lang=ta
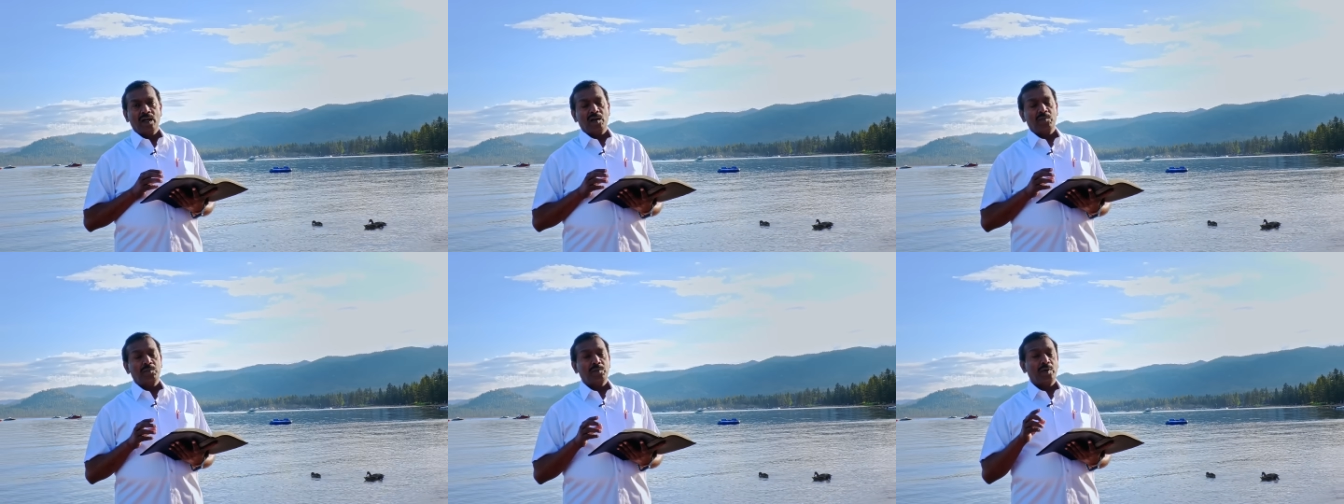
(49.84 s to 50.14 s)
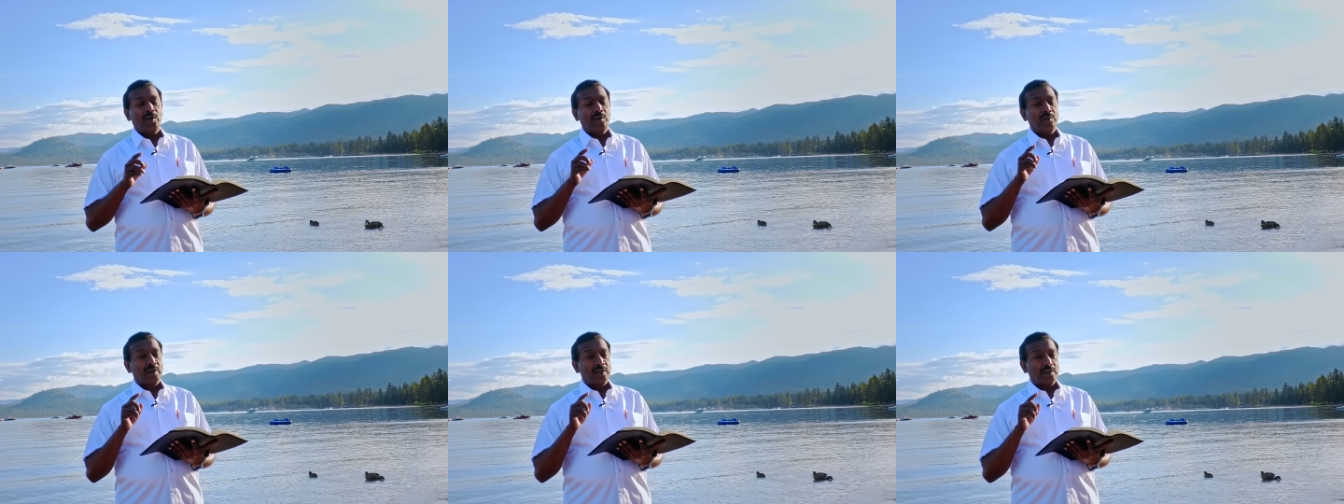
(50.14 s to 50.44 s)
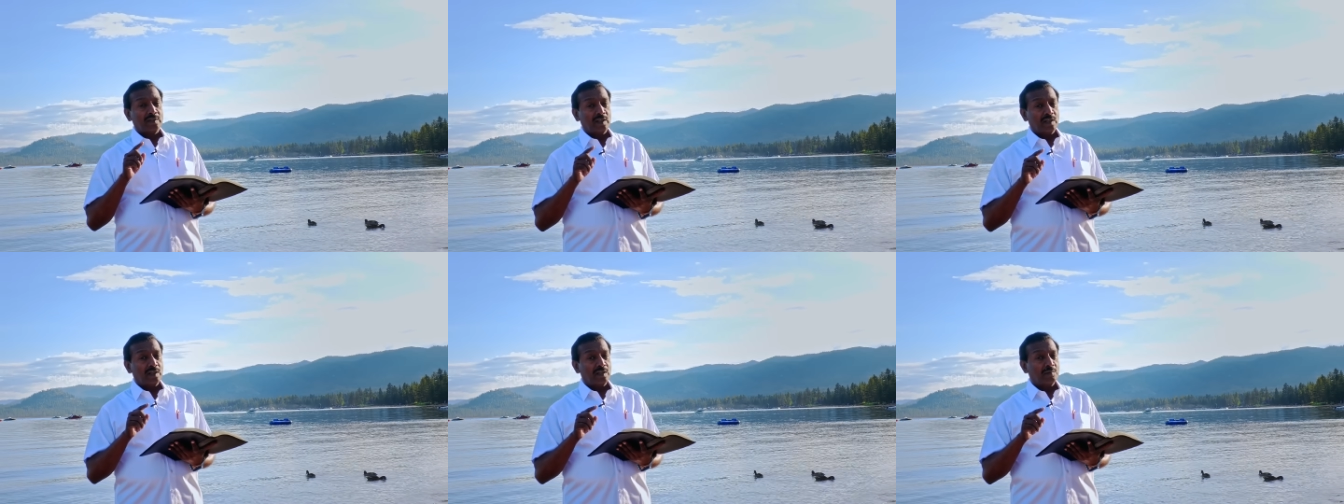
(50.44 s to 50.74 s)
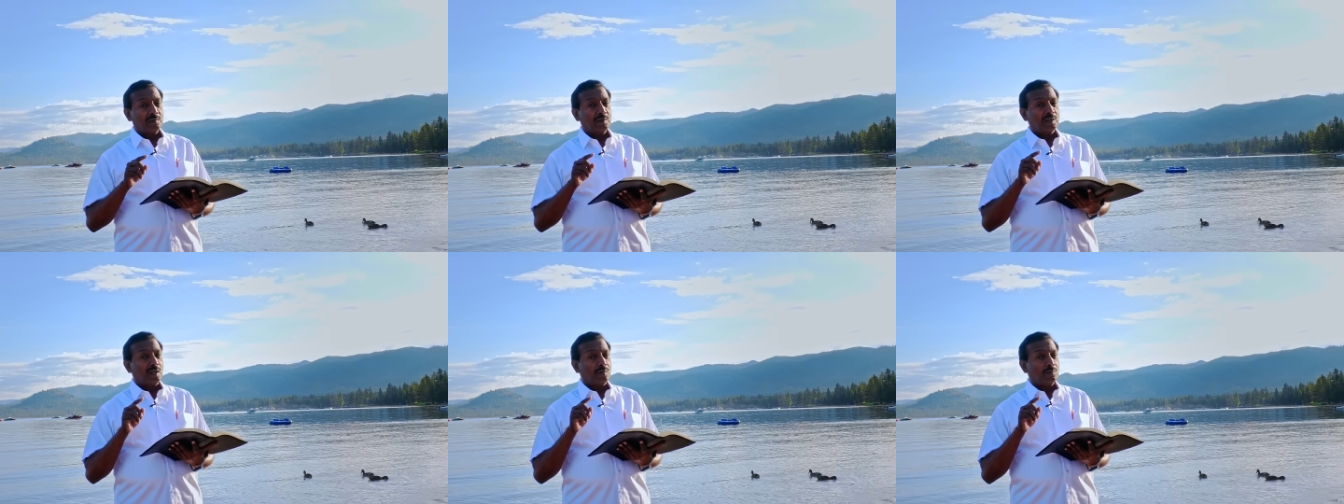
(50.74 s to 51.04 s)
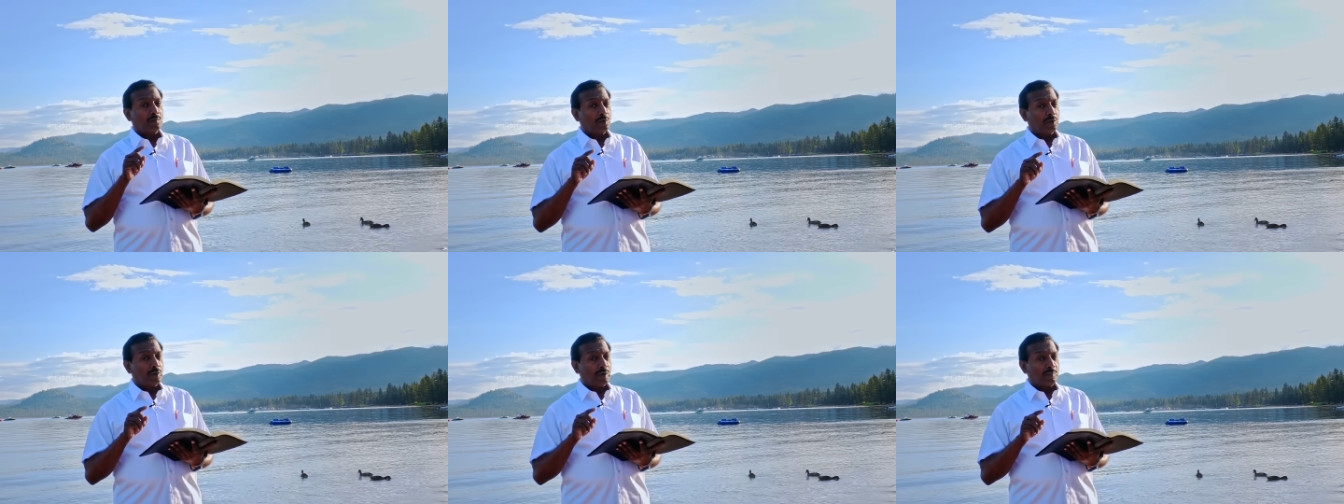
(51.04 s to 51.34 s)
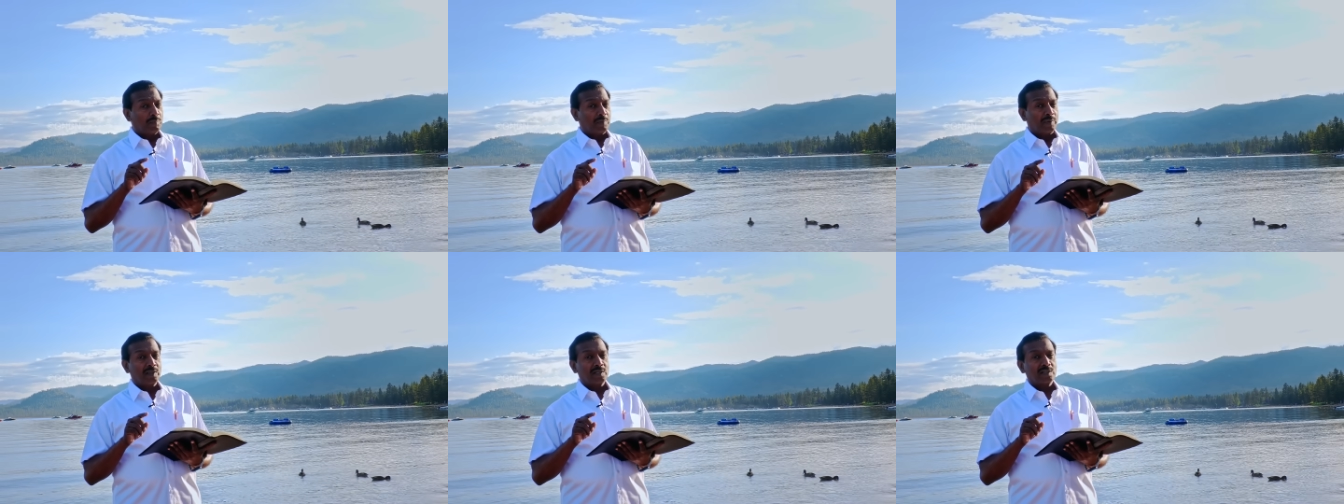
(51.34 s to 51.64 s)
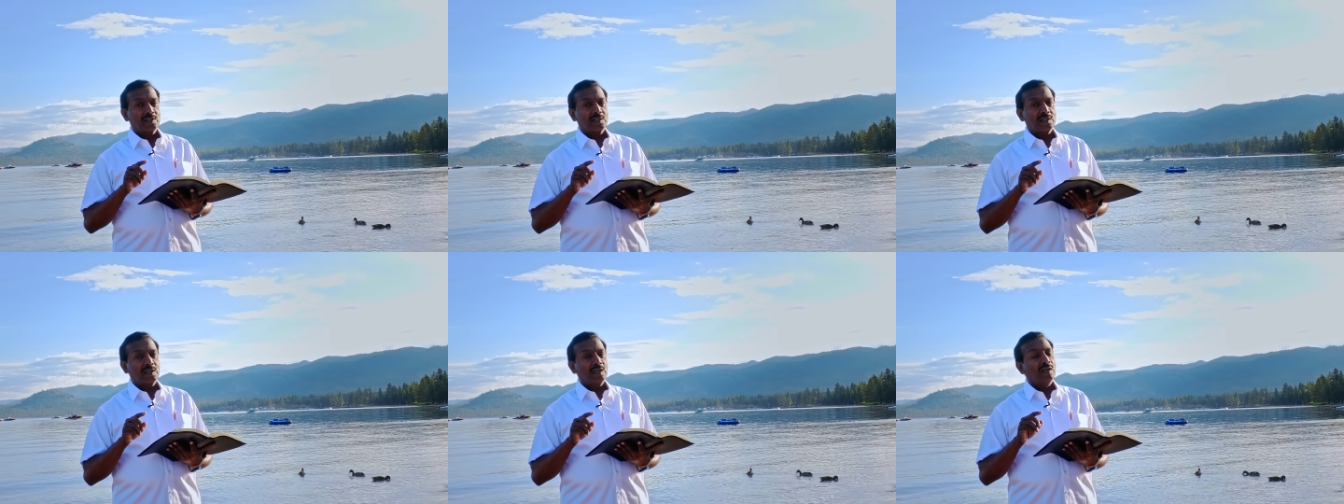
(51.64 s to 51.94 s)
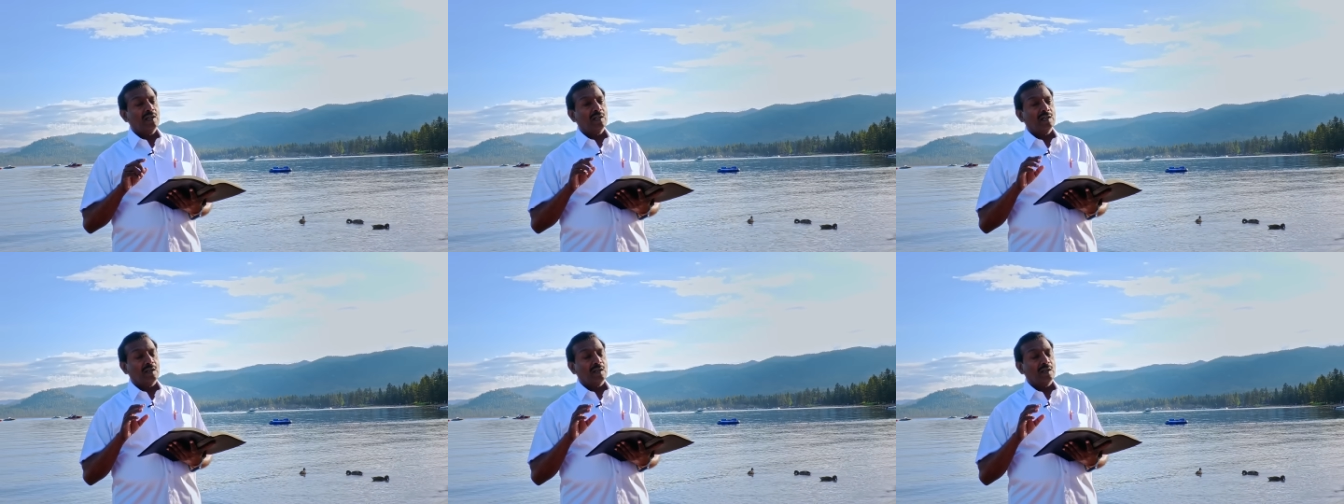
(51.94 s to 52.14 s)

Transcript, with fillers: அப்போ அவர் தினமும் நம்மோடு பேசி